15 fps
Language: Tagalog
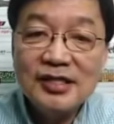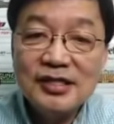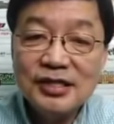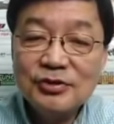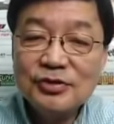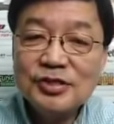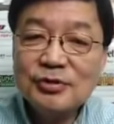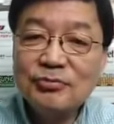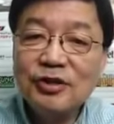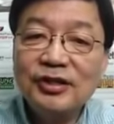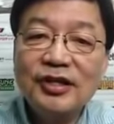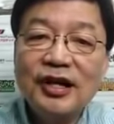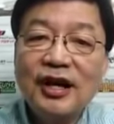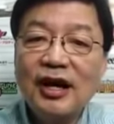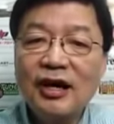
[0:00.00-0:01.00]
dyan no, sa
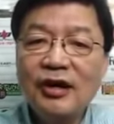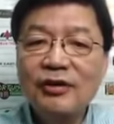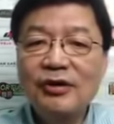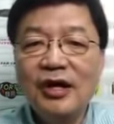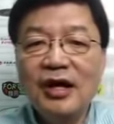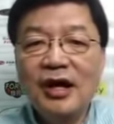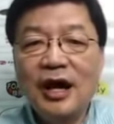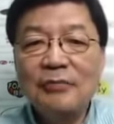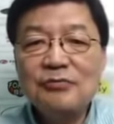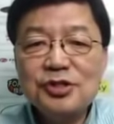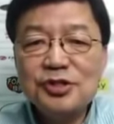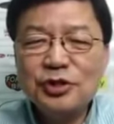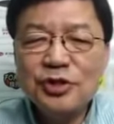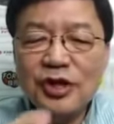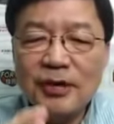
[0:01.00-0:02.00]
Monte Carlo. I'm
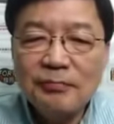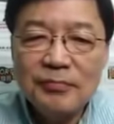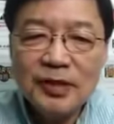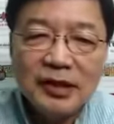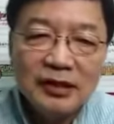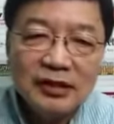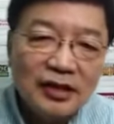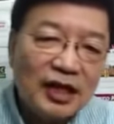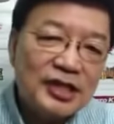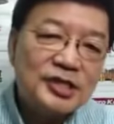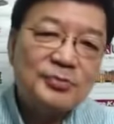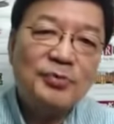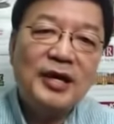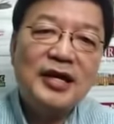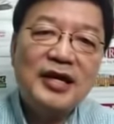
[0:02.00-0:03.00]
sure you have been
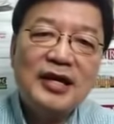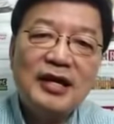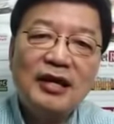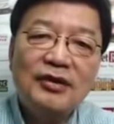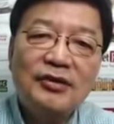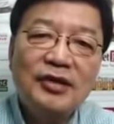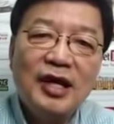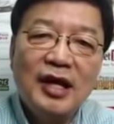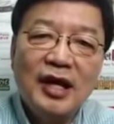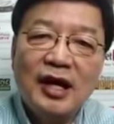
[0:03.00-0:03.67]
touched by Hill, no?